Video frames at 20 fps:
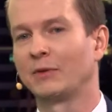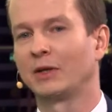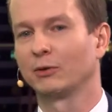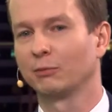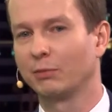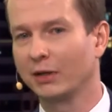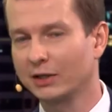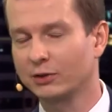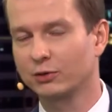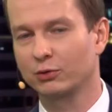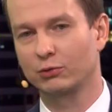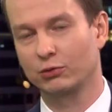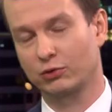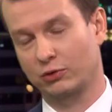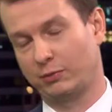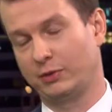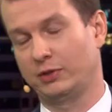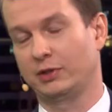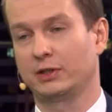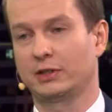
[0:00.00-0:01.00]
bardzo
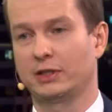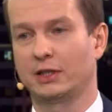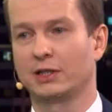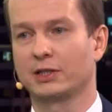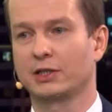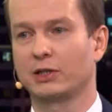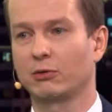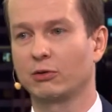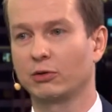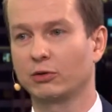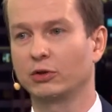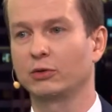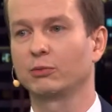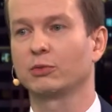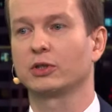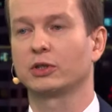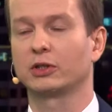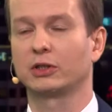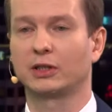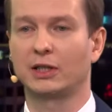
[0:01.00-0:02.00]
dużo będzie zależało od tym,
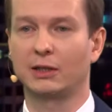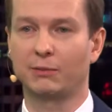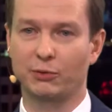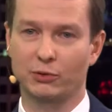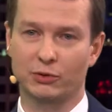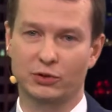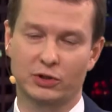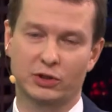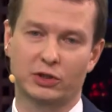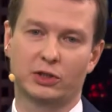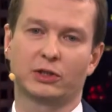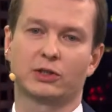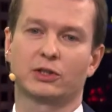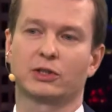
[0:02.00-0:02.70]
czy te pożyczki,